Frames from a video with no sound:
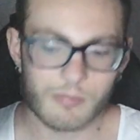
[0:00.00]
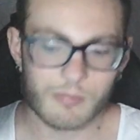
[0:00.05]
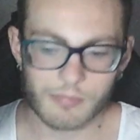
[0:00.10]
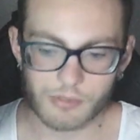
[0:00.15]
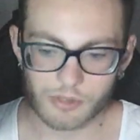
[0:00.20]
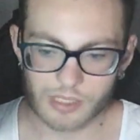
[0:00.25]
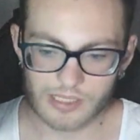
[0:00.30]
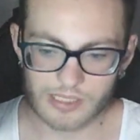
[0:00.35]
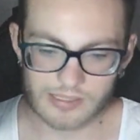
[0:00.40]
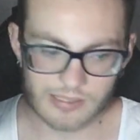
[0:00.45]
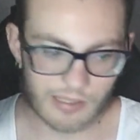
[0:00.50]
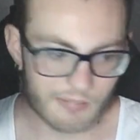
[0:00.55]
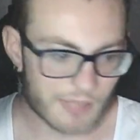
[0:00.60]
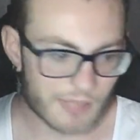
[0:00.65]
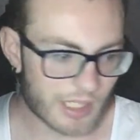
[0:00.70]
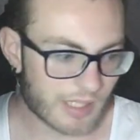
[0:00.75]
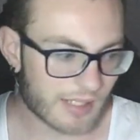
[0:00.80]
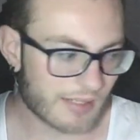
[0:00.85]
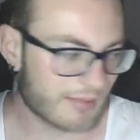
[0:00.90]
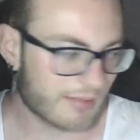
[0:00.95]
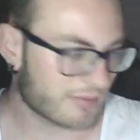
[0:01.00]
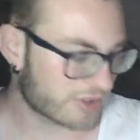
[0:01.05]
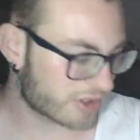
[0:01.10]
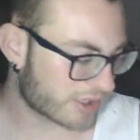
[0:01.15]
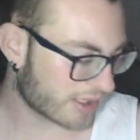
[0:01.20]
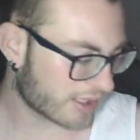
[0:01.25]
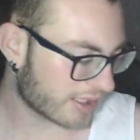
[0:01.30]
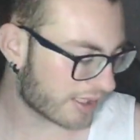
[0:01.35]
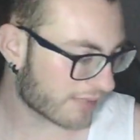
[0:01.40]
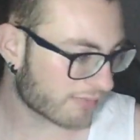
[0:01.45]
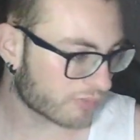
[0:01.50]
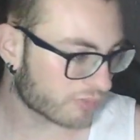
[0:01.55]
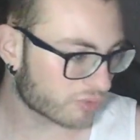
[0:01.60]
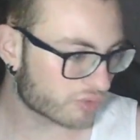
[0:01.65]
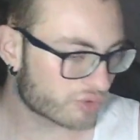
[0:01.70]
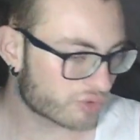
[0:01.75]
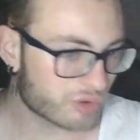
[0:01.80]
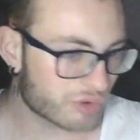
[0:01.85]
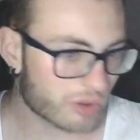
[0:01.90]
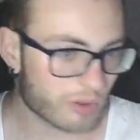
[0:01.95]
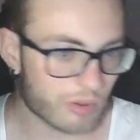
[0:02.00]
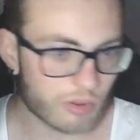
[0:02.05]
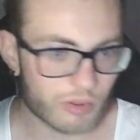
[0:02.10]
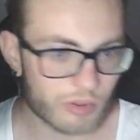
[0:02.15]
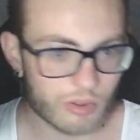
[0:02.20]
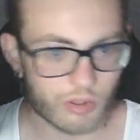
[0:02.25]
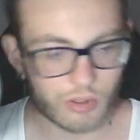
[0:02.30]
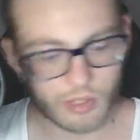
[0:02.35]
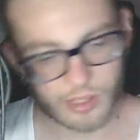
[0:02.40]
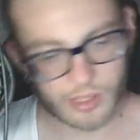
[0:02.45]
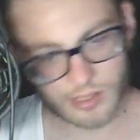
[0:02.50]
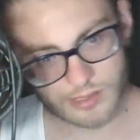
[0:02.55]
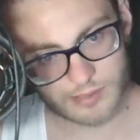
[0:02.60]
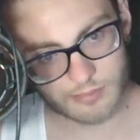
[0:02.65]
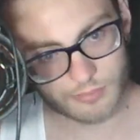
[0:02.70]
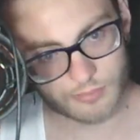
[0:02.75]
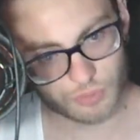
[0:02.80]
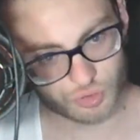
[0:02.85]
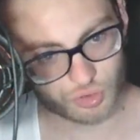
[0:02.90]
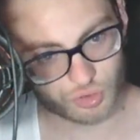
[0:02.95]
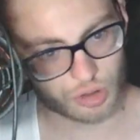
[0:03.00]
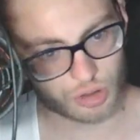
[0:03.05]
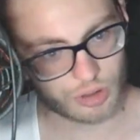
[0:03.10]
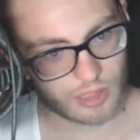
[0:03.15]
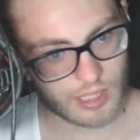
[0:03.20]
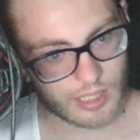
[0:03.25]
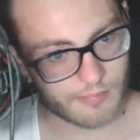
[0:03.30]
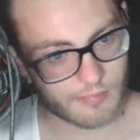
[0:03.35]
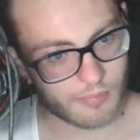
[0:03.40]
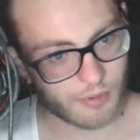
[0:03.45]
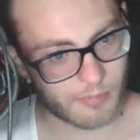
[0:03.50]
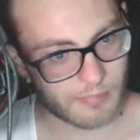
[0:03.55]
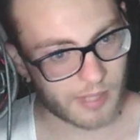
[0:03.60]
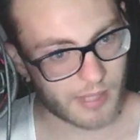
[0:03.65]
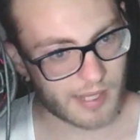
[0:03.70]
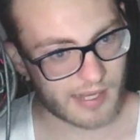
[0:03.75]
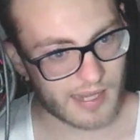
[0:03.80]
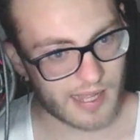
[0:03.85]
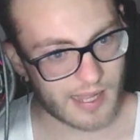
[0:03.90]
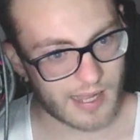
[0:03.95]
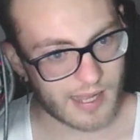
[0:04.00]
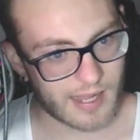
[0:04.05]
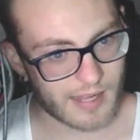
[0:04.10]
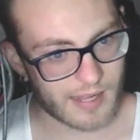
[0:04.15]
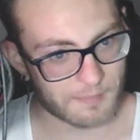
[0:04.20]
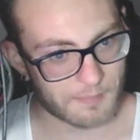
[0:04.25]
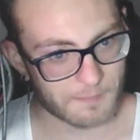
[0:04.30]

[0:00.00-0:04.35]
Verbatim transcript: por el tema que no tenía mucho, lo que es mucho tiempo para